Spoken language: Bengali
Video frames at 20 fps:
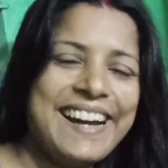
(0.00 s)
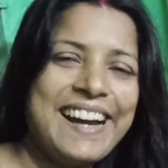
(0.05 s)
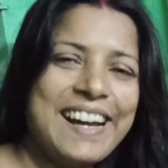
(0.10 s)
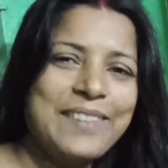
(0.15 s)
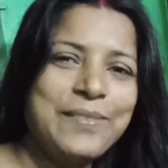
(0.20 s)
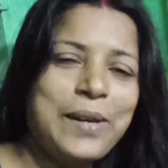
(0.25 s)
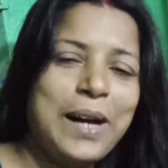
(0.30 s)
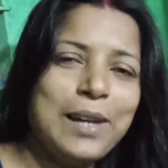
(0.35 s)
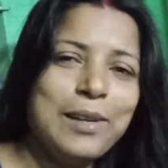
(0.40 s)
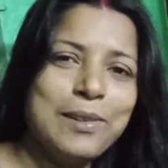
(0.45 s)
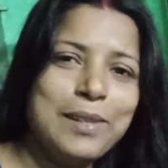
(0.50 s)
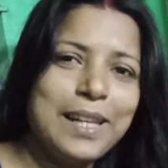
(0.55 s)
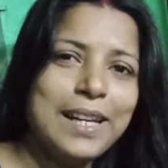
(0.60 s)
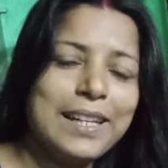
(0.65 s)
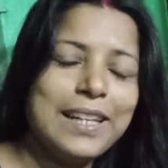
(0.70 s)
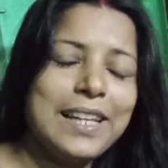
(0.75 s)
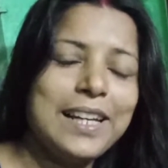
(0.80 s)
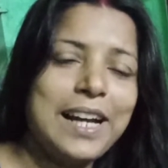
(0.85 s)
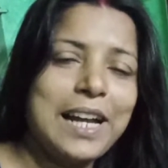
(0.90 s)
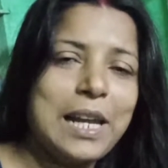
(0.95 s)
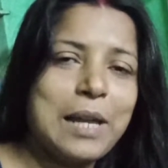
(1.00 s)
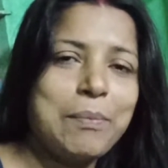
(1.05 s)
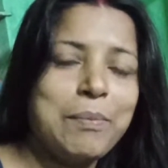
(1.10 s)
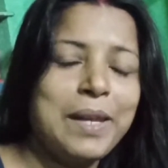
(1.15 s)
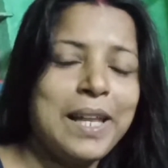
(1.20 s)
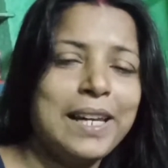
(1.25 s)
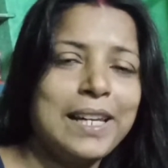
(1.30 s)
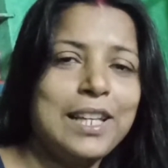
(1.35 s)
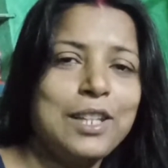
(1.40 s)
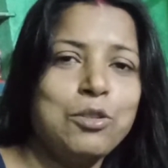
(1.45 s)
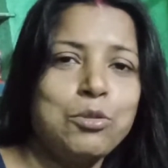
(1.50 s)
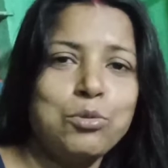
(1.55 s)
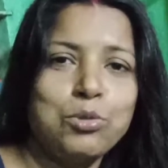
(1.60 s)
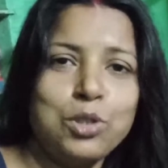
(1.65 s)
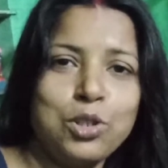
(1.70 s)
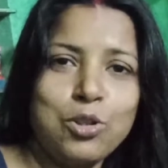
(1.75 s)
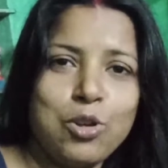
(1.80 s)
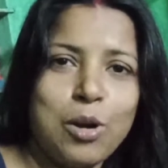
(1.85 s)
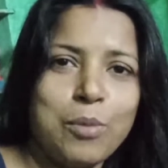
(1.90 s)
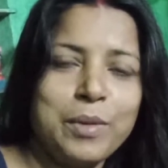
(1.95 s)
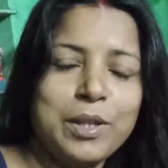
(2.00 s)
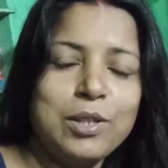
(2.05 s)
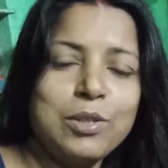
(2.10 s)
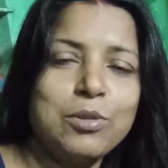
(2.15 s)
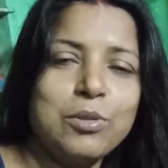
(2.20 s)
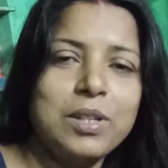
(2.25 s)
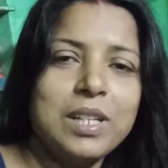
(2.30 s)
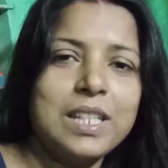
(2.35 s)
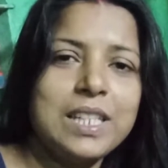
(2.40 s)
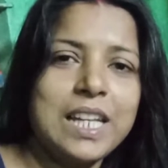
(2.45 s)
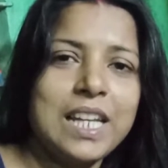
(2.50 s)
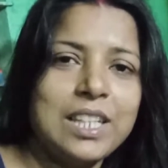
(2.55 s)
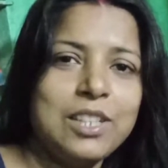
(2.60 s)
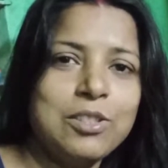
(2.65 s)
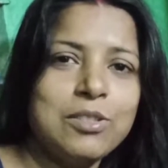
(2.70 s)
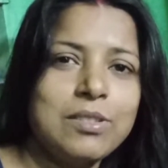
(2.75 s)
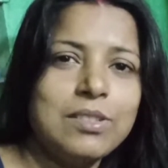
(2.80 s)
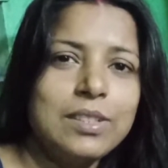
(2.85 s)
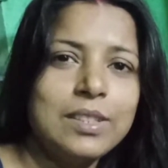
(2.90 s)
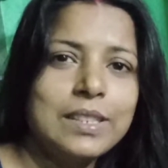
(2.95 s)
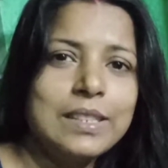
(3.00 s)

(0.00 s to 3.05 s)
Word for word: আর ভালো লাগলে খারাপ লাগলে দুটোই কমেন্ট করে জানিও